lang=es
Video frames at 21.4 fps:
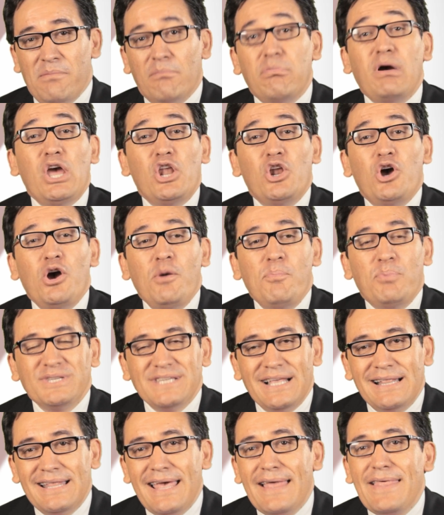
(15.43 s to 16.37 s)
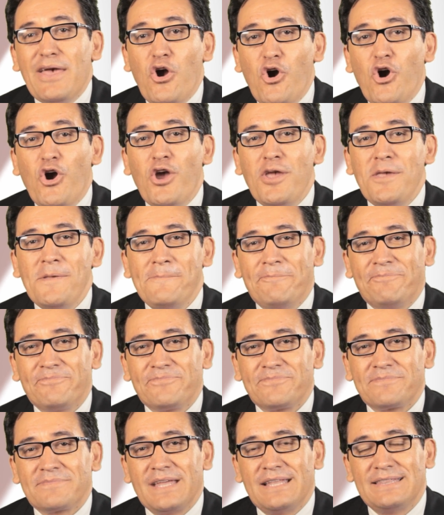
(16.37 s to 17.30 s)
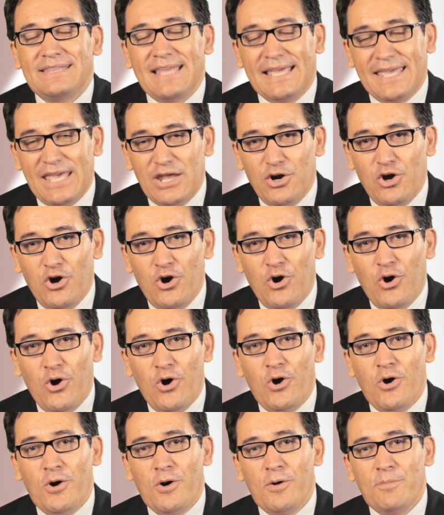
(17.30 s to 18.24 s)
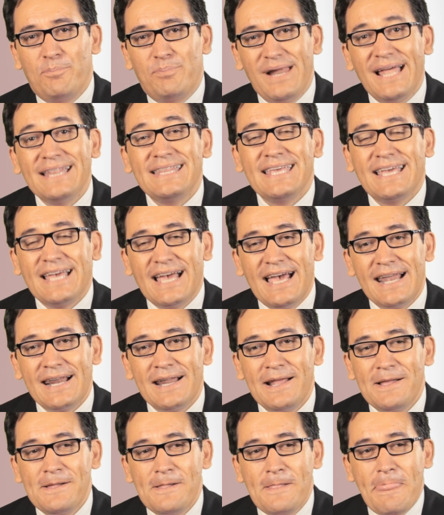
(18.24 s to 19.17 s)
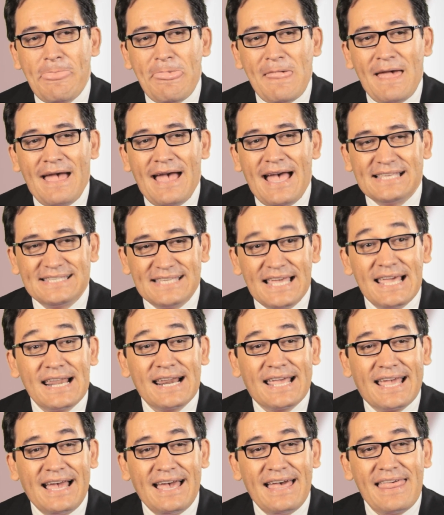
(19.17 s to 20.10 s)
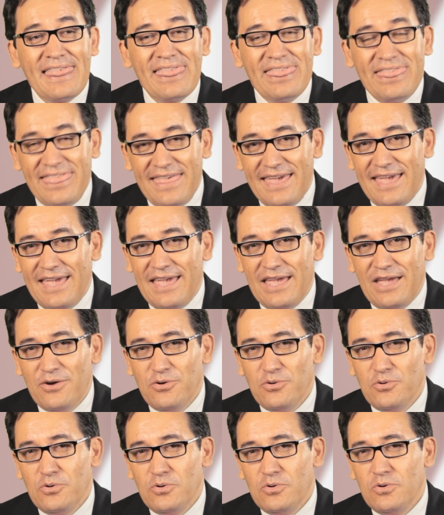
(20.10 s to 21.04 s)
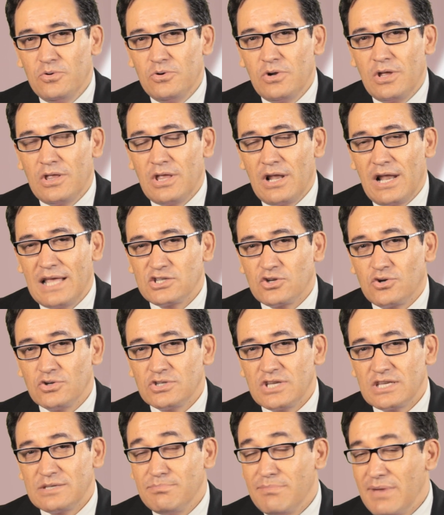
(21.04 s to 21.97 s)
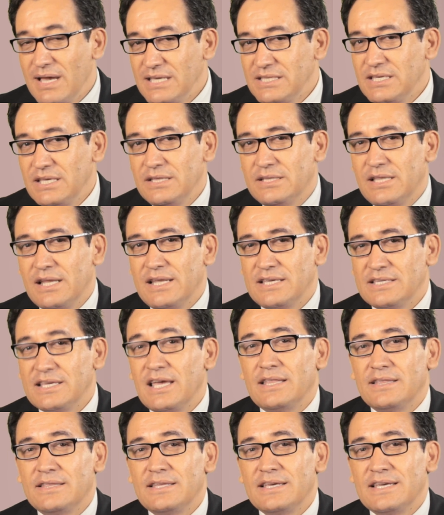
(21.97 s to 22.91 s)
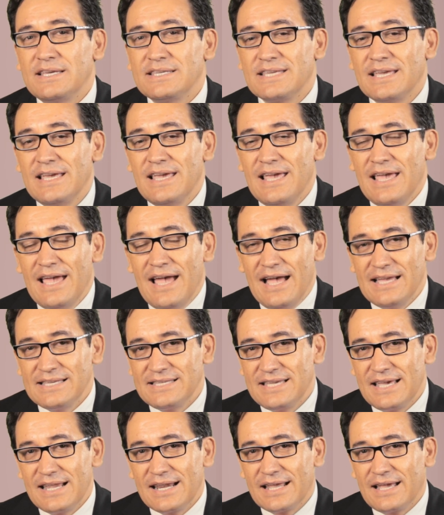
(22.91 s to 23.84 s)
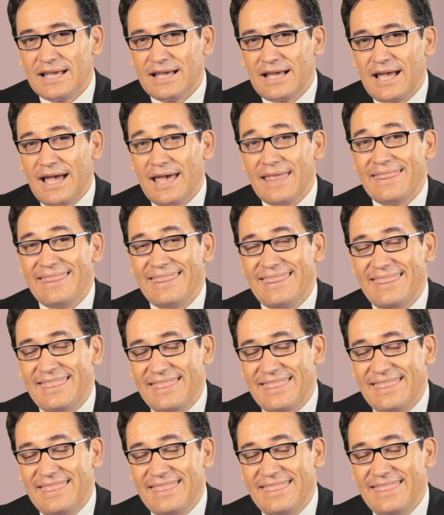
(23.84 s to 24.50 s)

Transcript: Bueno, pues al día de hoy te quiero platicar acerca de una de las cosas más interesantes acerca